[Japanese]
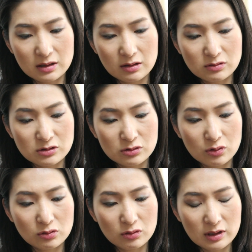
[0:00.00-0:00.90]
洗濯する
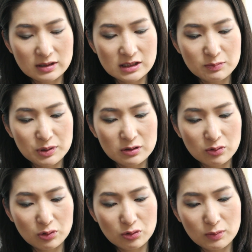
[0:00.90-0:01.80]
ことで、新品
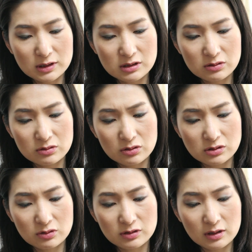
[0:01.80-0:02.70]
同様の
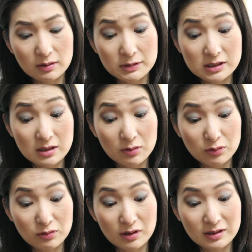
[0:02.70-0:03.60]
マジッククロスを再び使う
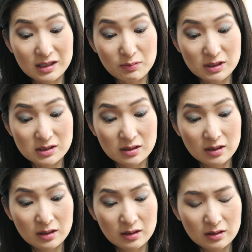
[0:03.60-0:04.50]
ことができます。
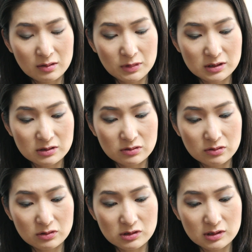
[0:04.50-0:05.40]

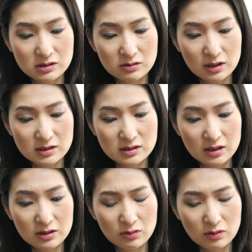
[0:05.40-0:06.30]
マジッククロスは数回
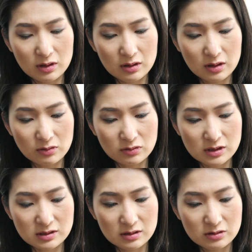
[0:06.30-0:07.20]
再利用が可能
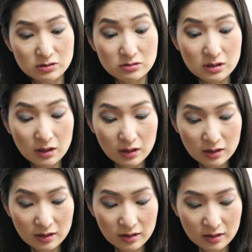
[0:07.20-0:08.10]
です。数回
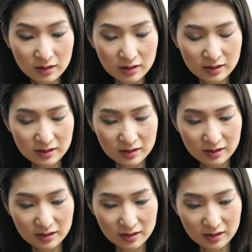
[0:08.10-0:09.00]

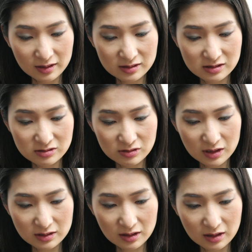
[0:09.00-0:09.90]
え数
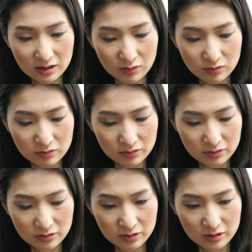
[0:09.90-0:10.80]
回だけなの？
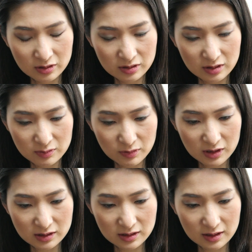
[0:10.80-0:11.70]
何も
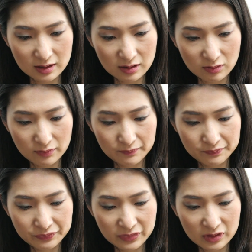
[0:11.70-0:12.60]
書いてないけど、
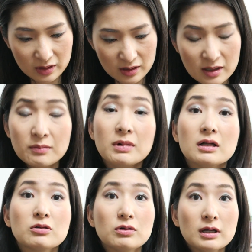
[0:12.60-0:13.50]

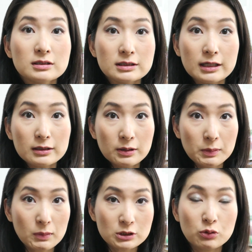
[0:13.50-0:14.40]
まあとりあえずやって
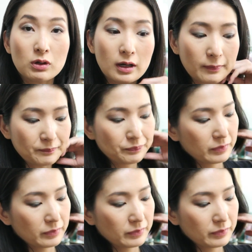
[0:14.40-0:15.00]
みましょうか。